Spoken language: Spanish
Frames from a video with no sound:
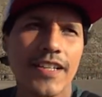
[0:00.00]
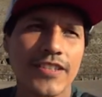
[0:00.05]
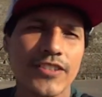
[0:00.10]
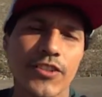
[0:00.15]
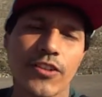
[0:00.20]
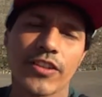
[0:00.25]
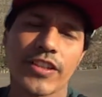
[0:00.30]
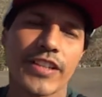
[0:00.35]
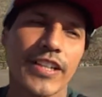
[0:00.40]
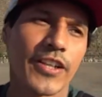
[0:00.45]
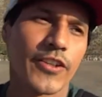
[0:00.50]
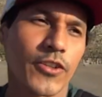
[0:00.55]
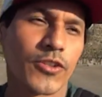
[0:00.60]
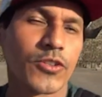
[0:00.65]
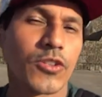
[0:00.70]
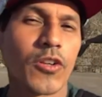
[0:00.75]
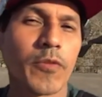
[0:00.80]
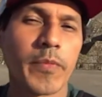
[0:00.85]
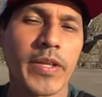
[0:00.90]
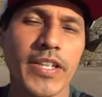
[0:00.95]
Extraordinario,
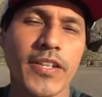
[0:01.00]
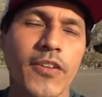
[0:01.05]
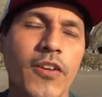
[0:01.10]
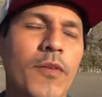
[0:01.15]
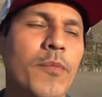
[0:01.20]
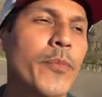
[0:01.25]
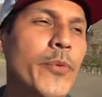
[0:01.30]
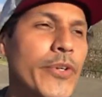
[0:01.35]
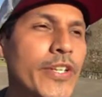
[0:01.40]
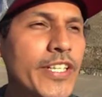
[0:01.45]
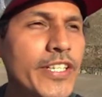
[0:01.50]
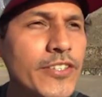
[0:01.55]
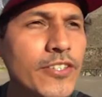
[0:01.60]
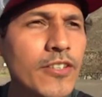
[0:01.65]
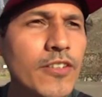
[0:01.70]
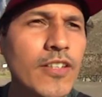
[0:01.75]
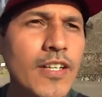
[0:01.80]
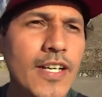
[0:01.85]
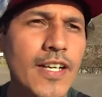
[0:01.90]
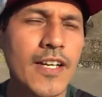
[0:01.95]
todo México muy
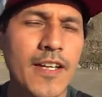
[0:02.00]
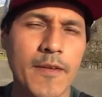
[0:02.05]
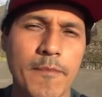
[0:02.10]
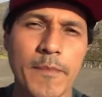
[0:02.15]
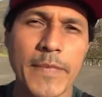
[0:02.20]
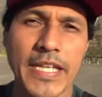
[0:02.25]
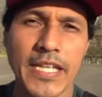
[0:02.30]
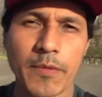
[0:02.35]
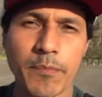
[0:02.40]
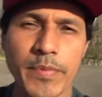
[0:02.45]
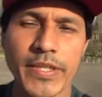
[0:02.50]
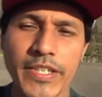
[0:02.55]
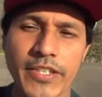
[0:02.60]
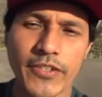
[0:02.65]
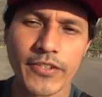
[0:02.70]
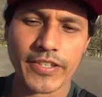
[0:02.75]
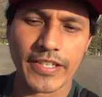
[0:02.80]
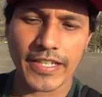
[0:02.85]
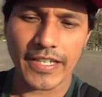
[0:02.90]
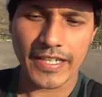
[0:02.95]
lindo. Me
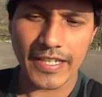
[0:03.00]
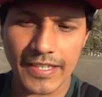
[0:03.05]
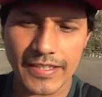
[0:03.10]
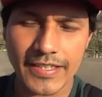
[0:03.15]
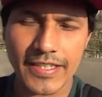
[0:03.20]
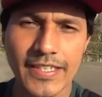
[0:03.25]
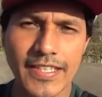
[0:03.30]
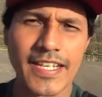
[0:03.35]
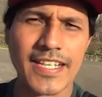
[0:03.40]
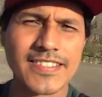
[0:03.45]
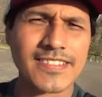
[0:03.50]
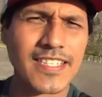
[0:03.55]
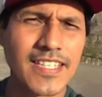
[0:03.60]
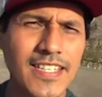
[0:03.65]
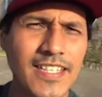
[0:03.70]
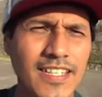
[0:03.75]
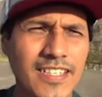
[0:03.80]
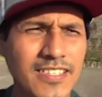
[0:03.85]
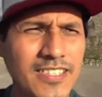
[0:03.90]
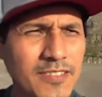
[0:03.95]
despido de acá, desde
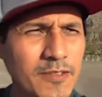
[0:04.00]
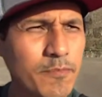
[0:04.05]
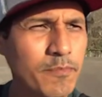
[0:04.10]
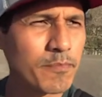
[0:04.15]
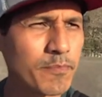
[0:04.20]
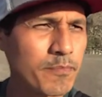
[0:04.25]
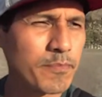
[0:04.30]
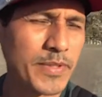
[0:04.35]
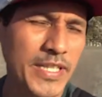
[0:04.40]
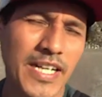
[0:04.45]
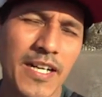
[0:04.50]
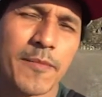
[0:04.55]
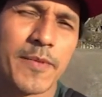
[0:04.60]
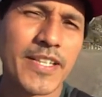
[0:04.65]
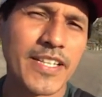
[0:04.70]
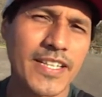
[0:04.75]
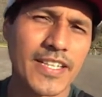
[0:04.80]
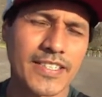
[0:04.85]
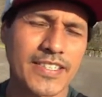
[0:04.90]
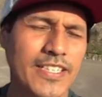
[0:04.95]
estas
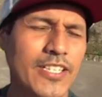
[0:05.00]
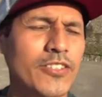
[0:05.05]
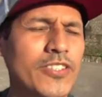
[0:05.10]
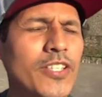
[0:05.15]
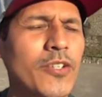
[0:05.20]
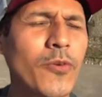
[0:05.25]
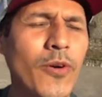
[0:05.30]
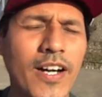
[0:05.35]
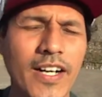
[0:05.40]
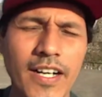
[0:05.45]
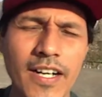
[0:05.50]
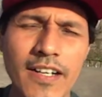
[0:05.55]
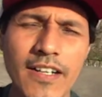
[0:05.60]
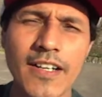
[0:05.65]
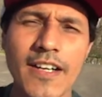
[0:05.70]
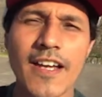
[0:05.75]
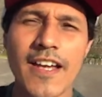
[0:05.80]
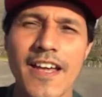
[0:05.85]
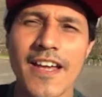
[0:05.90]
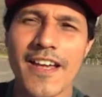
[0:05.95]
pirámides de Teotihuacán
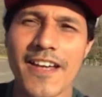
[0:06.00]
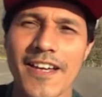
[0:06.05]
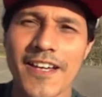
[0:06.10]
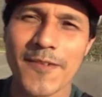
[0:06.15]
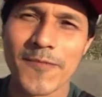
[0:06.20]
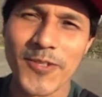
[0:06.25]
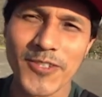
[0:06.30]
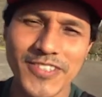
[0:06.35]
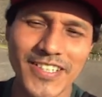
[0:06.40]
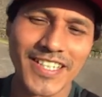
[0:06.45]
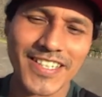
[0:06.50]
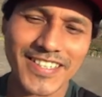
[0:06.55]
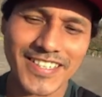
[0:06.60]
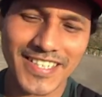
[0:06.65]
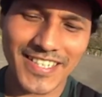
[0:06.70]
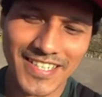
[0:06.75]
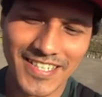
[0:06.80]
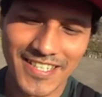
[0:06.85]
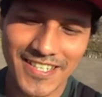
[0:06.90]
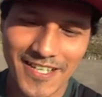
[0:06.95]
hermosas.
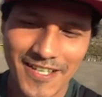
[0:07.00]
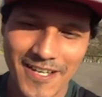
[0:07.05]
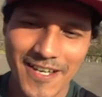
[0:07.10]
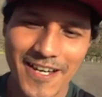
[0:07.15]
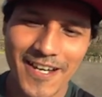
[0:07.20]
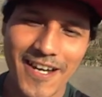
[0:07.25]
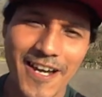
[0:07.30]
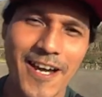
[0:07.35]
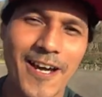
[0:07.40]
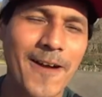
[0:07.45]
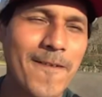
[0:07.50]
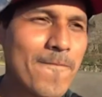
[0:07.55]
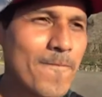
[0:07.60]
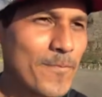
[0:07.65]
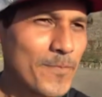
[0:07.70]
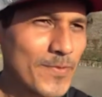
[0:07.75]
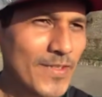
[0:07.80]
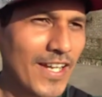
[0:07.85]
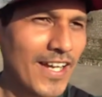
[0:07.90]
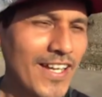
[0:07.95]

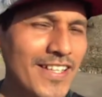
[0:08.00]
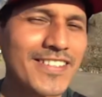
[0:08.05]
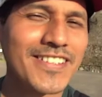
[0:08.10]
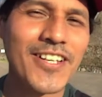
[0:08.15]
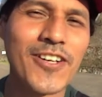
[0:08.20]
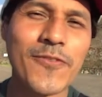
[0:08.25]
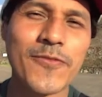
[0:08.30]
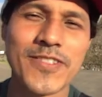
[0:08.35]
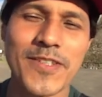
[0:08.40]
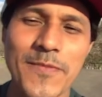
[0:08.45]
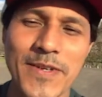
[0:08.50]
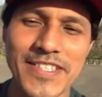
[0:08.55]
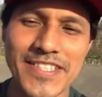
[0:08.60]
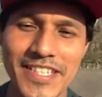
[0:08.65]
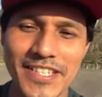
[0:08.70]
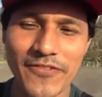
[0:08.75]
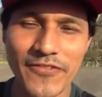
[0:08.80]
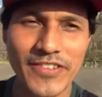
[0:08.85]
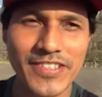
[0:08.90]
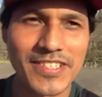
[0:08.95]
Antes se me hacía
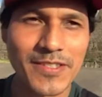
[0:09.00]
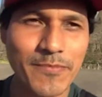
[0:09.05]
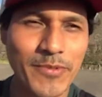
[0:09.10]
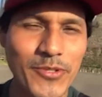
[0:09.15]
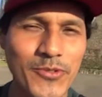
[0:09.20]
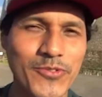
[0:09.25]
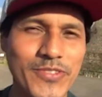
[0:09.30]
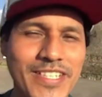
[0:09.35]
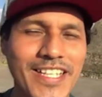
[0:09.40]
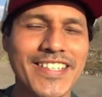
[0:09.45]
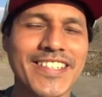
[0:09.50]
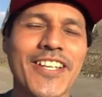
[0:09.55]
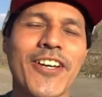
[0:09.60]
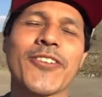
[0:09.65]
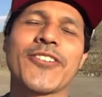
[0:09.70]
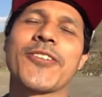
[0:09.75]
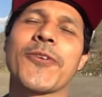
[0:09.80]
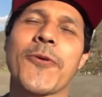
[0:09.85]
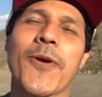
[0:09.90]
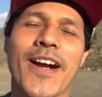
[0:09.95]
difícil pronunciar
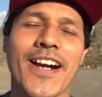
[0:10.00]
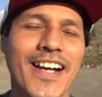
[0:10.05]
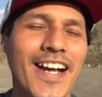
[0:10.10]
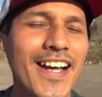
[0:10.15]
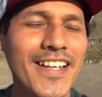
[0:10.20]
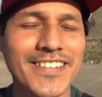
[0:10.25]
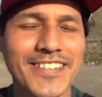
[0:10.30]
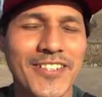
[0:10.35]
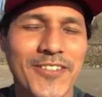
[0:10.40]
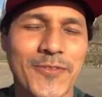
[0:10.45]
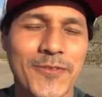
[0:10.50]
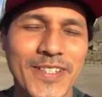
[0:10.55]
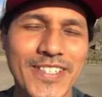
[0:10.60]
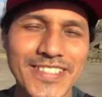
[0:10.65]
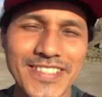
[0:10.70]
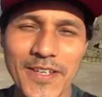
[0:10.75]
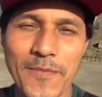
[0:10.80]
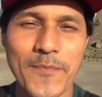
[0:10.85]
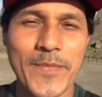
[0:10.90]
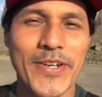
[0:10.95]
Teotihuacán,
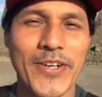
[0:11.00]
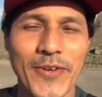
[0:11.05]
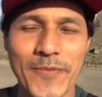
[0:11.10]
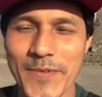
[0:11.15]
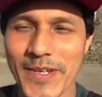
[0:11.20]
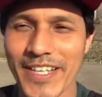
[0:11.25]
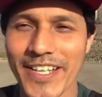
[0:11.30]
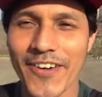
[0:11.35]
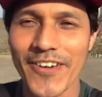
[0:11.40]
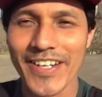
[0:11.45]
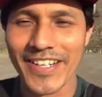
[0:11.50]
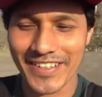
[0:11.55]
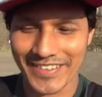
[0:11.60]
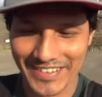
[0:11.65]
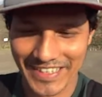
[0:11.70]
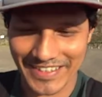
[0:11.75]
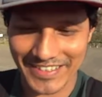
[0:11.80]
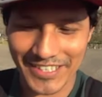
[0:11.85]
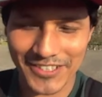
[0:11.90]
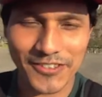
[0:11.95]
este pero en verdad ahora
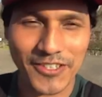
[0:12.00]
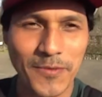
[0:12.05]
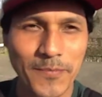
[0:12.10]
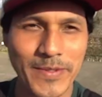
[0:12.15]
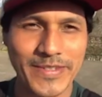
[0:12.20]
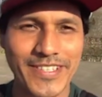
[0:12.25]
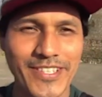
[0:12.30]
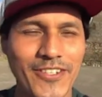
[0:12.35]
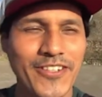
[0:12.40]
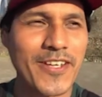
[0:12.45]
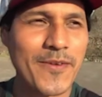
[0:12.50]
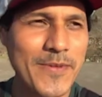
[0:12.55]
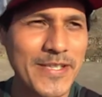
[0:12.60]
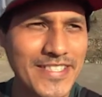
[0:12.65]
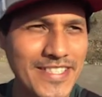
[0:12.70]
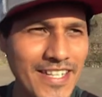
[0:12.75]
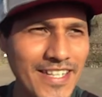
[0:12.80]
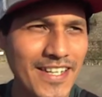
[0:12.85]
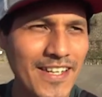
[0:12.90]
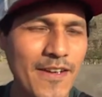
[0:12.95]
de tanto repetirlo ya me
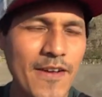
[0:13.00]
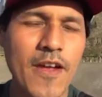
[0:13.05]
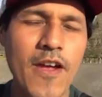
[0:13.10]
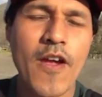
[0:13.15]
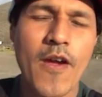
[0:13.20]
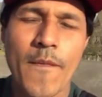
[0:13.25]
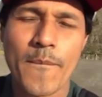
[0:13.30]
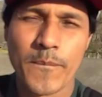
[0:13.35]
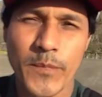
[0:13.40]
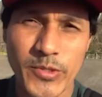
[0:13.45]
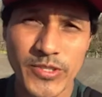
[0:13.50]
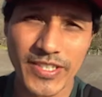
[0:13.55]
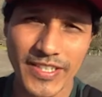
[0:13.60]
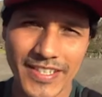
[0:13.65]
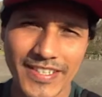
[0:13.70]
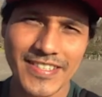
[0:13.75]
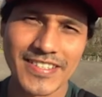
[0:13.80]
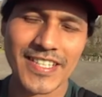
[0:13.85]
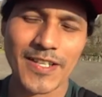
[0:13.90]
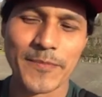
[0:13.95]
sale. Muchas
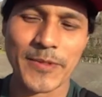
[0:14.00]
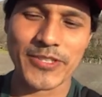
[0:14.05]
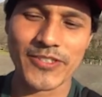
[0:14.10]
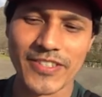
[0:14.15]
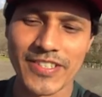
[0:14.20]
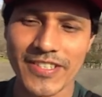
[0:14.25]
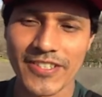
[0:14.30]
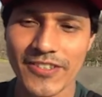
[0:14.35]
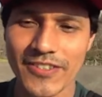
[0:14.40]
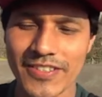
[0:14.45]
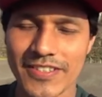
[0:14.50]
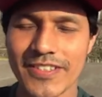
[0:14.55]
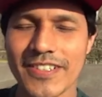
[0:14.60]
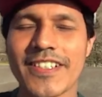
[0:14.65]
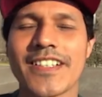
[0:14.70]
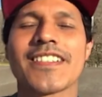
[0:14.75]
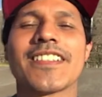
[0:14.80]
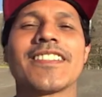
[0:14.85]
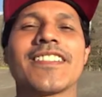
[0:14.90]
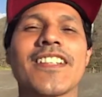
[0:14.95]
gracias a las personas que,
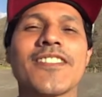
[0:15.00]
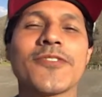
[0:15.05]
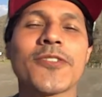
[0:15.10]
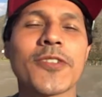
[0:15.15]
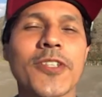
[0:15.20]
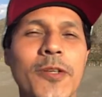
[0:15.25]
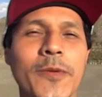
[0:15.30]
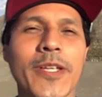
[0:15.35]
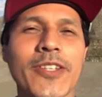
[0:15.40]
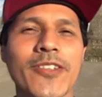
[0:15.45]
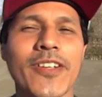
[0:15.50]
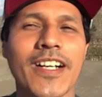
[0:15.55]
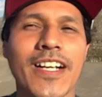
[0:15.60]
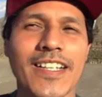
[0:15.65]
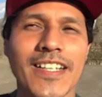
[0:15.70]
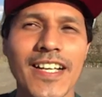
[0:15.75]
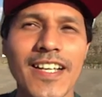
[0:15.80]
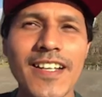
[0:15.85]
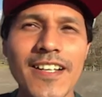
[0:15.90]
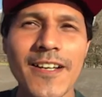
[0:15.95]
se están suscribiendo al
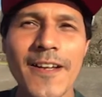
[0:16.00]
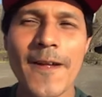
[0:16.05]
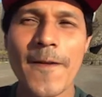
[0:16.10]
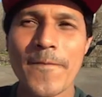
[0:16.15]
canal.